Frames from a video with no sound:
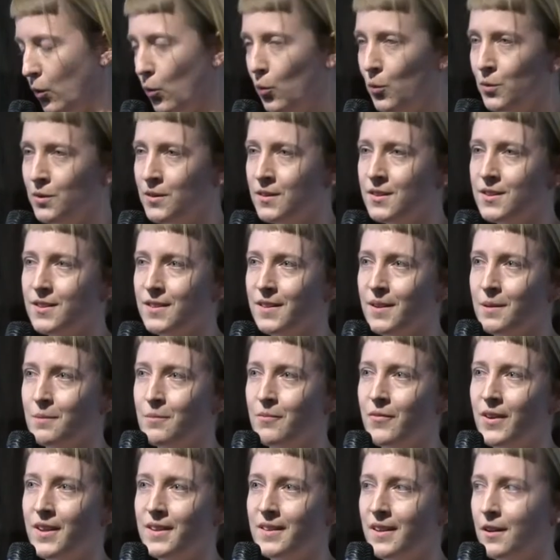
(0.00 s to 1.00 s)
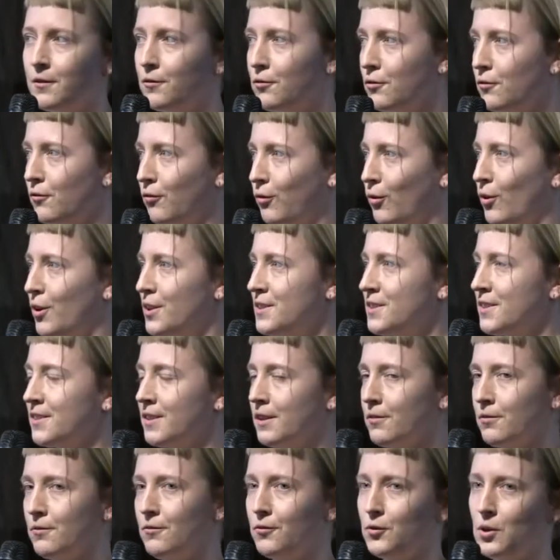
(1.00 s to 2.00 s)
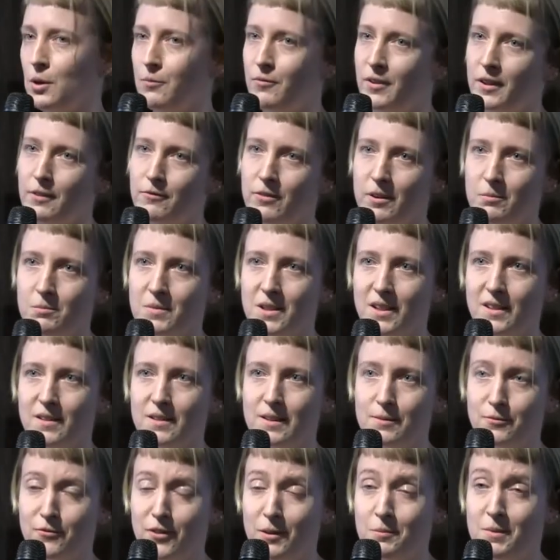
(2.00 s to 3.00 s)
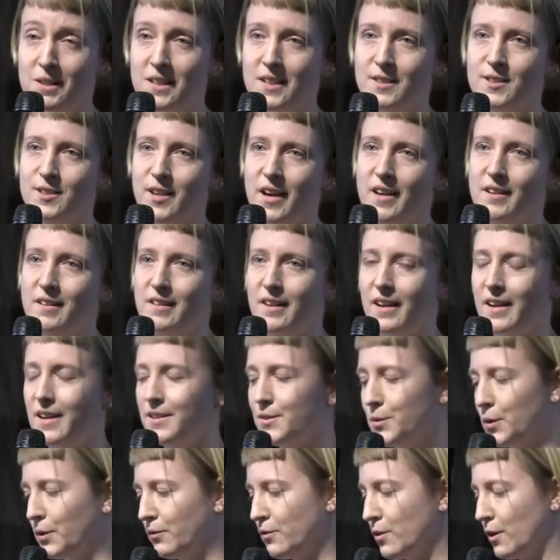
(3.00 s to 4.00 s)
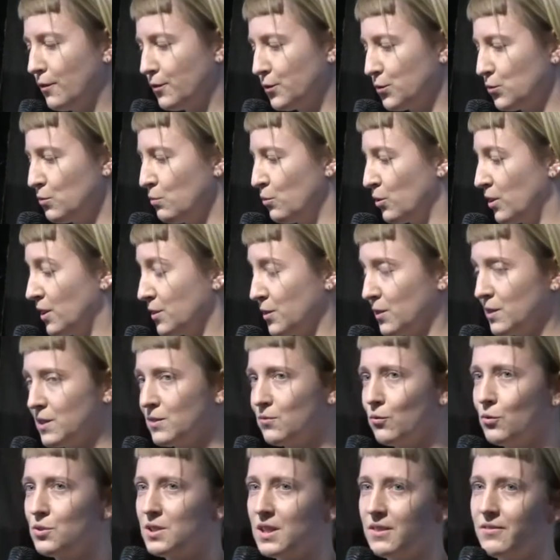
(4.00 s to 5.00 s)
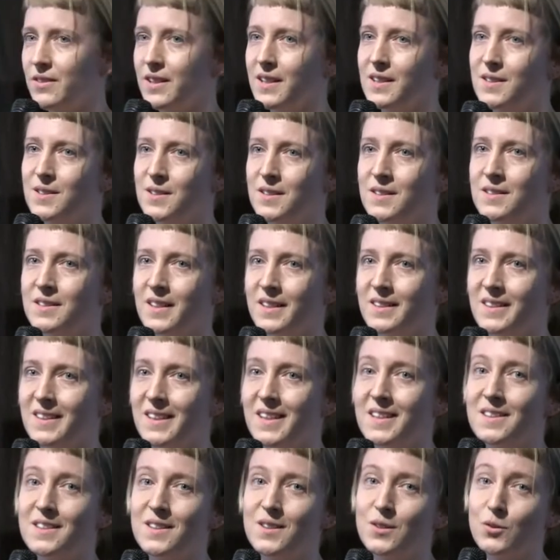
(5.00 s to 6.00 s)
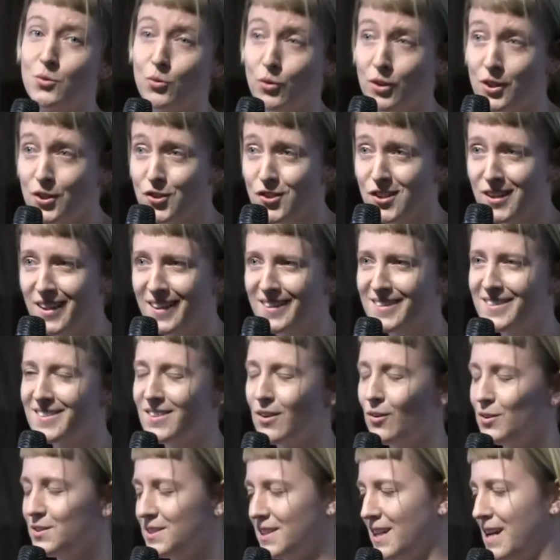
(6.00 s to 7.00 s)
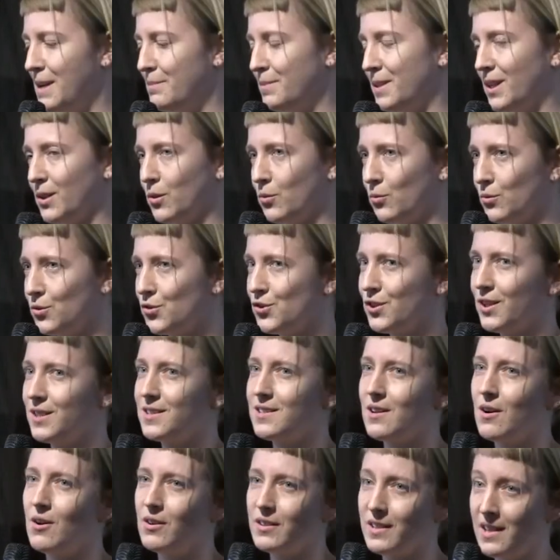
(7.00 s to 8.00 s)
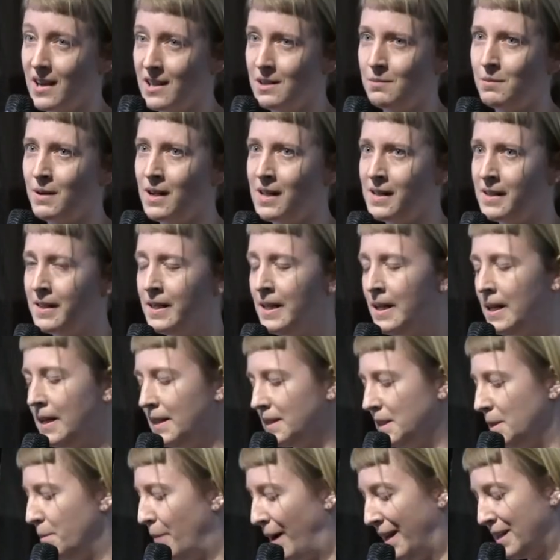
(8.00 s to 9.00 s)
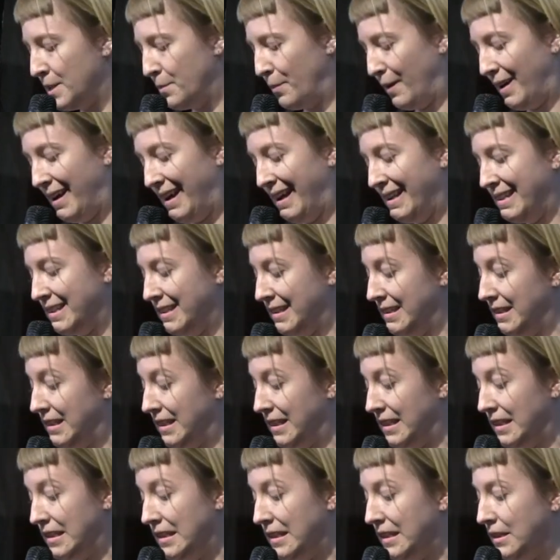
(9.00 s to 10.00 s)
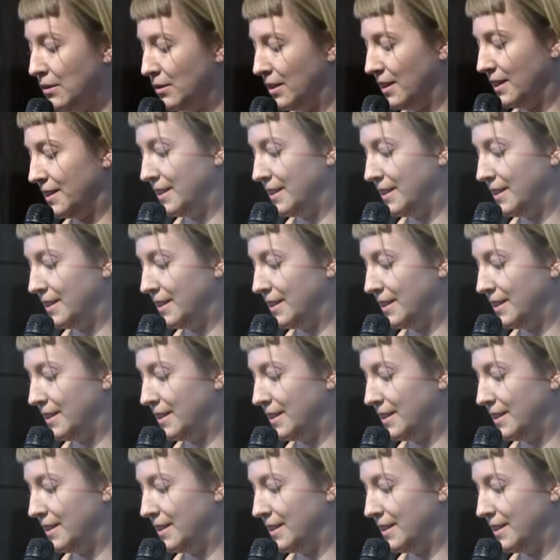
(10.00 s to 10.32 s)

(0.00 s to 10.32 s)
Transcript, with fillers: Und ähm, wenn dann fünf Leute in einer fünfköpfigen Familie, Familie zeitgleich irgendwie auf Zoom oder sonst wo unterwegs sind, dann geht in Deutschland außerhalb der Großstädte auch gerne mal die Bandbreite in die Knie oder das